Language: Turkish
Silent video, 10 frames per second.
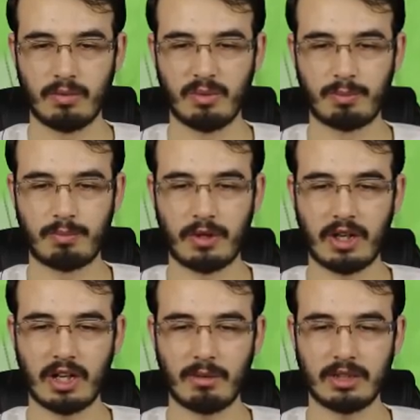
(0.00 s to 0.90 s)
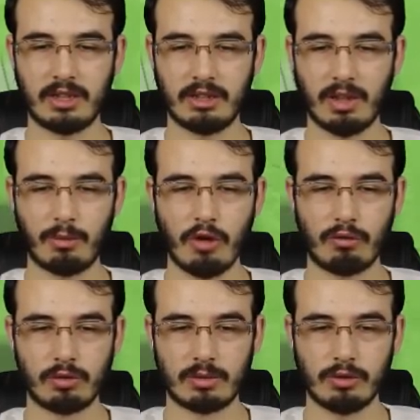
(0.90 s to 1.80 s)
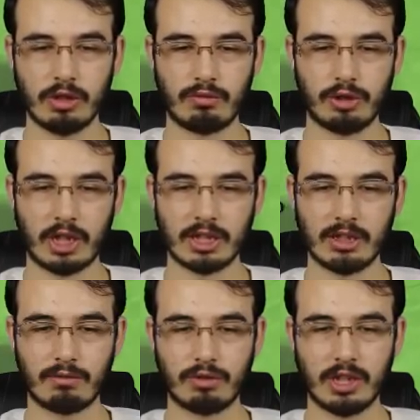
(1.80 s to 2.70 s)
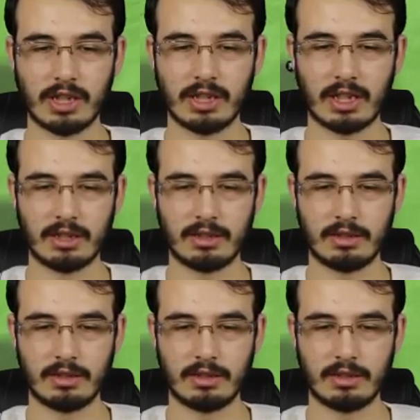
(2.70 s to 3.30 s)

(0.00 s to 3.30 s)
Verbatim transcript: Bir bağırma sesi. Ya böyle vurma. Böyle vur. Yandan vur. Yandan.